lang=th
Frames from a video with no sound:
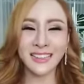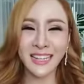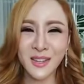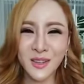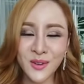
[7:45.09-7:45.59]

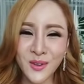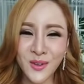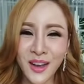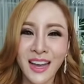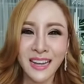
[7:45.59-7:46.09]
ตันยู
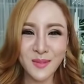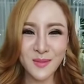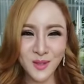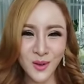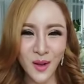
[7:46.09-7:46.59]

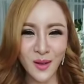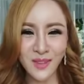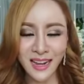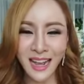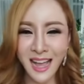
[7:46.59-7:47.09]
นำสู่ความ
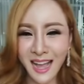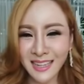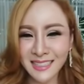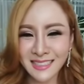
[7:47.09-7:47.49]
มั่งคั่ง